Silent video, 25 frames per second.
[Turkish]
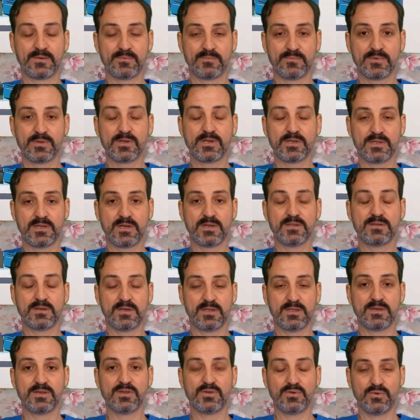Buradan
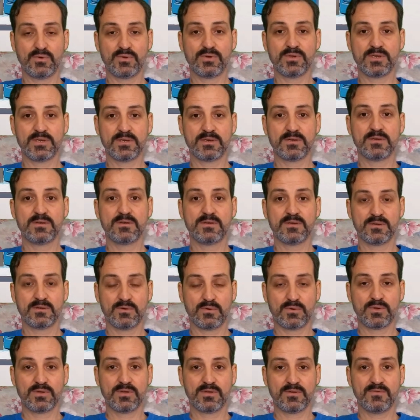anlaşılıyor ki
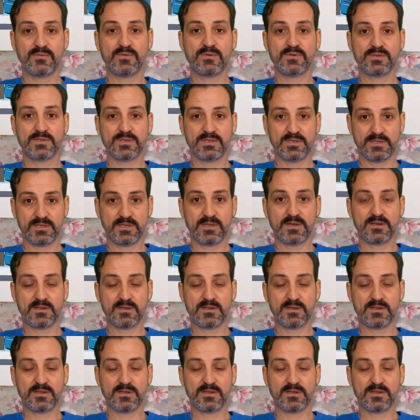koronavirüskinler